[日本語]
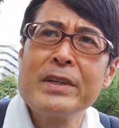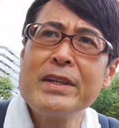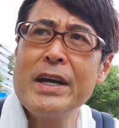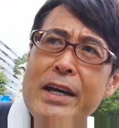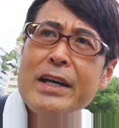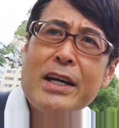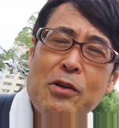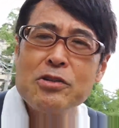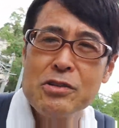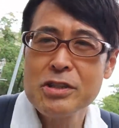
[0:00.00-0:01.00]
で彼
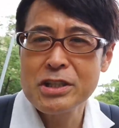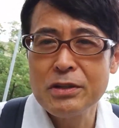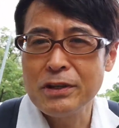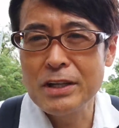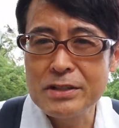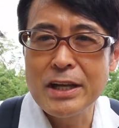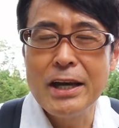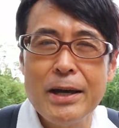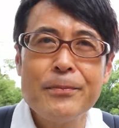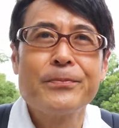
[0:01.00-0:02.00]
女自身はです
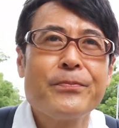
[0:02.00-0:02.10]
ね、